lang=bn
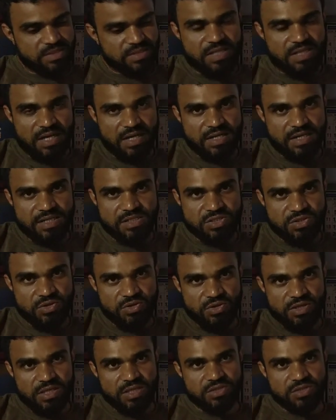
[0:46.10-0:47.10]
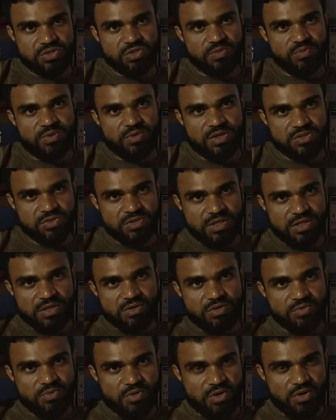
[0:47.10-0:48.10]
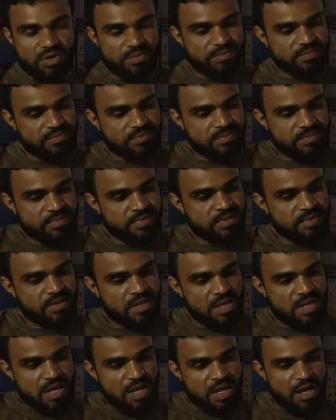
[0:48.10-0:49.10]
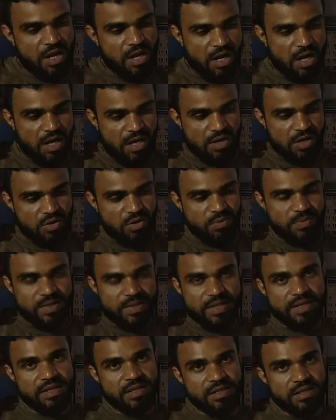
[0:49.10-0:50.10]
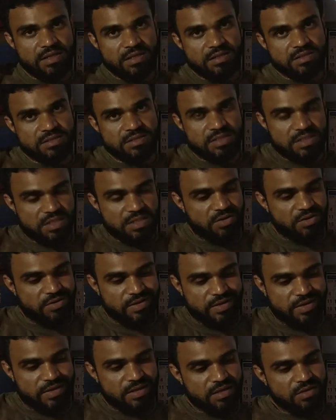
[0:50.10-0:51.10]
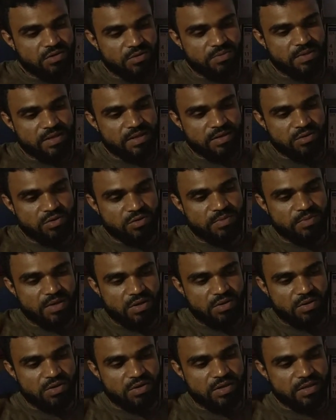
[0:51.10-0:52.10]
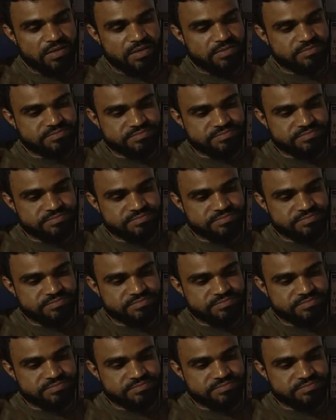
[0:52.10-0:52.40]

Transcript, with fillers: বেশি আকৃষ্ট হয়ে যাচ্ছে পড়াশোনা খুব কম আর অফলাইনে সেটা হয় না অফলাইনে খুব ভালো হয়